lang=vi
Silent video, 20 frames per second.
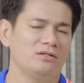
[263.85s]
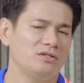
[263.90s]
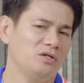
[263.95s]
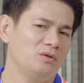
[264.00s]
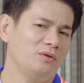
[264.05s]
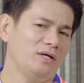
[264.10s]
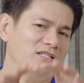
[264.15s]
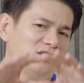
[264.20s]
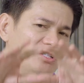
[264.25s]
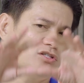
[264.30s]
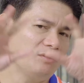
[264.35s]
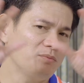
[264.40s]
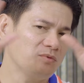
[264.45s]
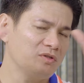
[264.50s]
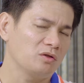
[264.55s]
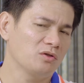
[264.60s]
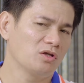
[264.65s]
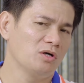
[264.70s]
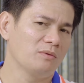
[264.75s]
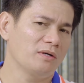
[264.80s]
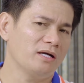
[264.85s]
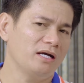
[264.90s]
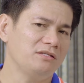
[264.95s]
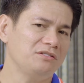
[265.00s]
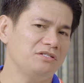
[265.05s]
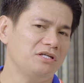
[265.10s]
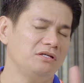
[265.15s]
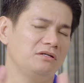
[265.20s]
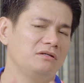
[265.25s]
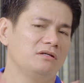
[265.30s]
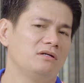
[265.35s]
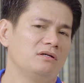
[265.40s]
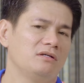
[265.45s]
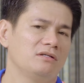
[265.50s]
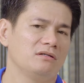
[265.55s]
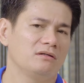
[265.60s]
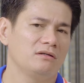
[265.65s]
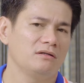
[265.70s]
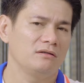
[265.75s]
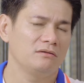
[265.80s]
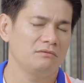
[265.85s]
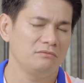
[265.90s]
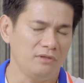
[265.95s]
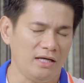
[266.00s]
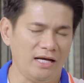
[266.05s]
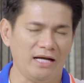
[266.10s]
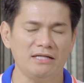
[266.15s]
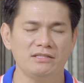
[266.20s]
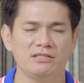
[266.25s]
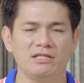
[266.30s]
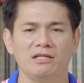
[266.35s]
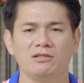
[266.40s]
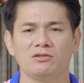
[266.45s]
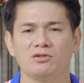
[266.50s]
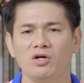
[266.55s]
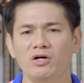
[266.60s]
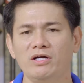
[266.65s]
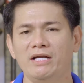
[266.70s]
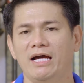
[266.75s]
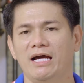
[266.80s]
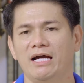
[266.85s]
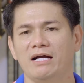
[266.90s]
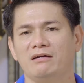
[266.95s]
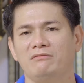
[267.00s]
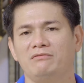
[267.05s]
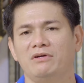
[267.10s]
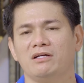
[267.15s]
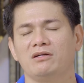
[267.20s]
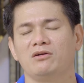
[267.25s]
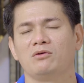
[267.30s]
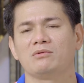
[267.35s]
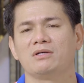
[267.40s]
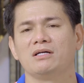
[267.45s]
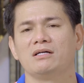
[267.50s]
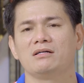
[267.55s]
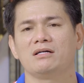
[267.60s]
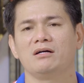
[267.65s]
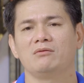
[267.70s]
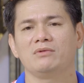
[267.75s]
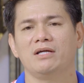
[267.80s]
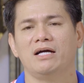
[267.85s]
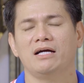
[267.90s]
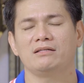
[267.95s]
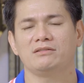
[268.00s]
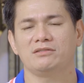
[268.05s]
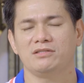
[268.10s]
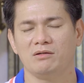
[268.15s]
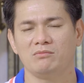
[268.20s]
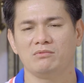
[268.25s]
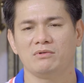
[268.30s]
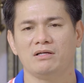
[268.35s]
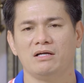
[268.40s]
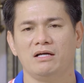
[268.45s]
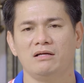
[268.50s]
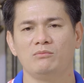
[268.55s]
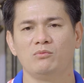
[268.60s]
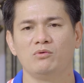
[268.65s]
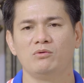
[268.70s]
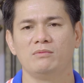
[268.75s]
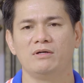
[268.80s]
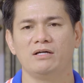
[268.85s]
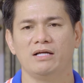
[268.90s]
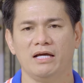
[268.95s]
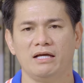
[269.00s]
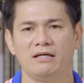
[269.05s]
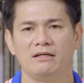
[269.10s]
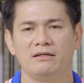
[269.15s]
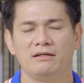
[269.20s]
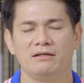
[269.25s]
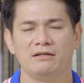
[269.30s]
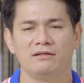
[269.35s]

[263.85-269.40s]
Điều này sẽ giúp cho tôm các anh chị hạn chế tối đa cái việc đục cơ cong thăng trong cái mùa mưa này.